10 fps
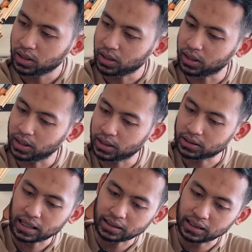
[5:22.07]
uh,
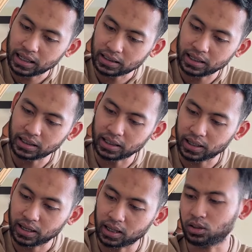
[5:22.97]
taktikalnya ini
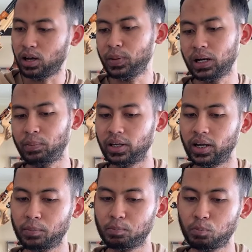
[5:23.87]
ya atau apa namanya
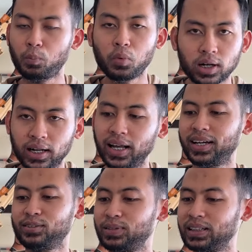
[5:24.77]
ya? Popor
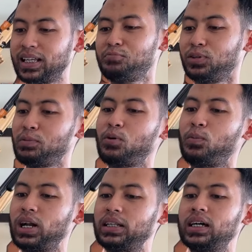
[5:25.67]
ya. Kita nyebutnya
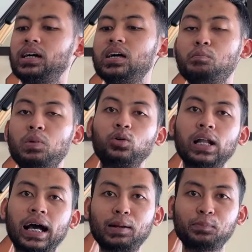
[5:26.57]
popor aja
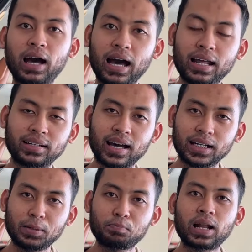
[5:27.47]
menggunakan bahan
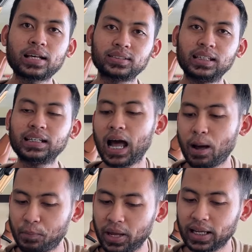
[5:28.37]
dari plastik
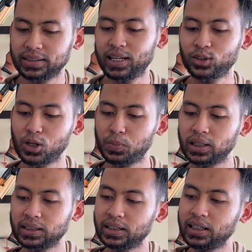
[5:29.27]
ABS ya, dulur
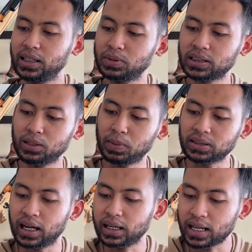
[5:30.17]
Jadi ini bisa
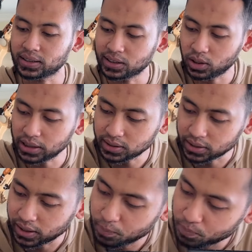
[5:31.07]
dipasangkan aksesoris
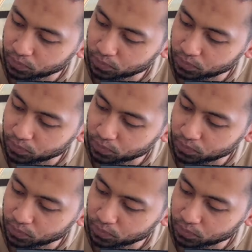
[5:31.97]
ya.